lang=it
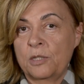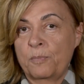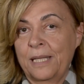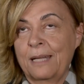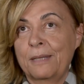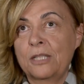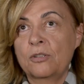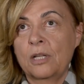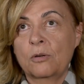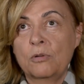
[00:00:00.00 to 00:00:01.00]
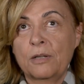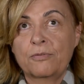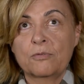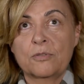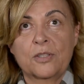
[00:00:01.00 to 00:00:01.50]
l'espletamento di alcune
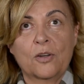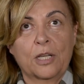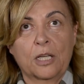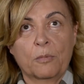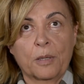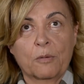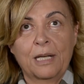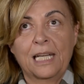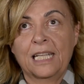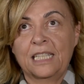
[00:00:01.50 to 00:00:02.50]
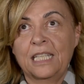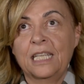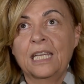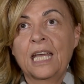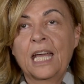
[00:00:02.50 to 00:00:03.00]
funzioni come quella
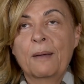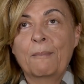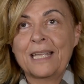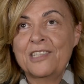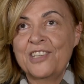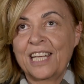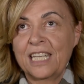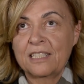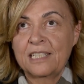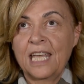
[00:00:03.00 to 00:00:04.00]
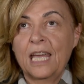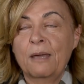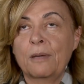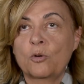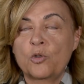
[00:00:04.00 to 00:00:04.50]
di mangiare
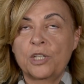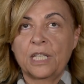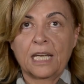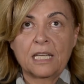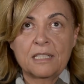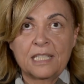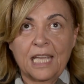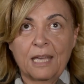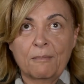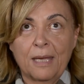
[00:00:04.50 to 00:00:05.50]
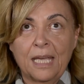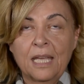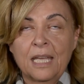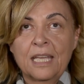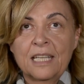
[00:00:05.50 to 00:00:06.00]
insieme, cucinare insieme,
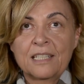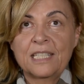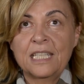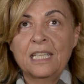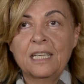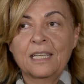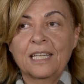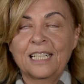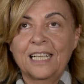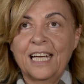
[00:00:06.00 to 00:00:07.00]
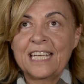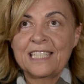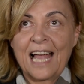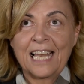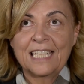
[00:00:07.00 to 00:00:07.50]
si eh,
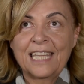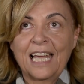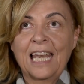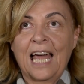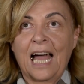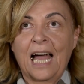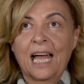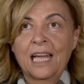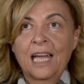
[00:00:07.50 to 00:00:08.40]
esalta la,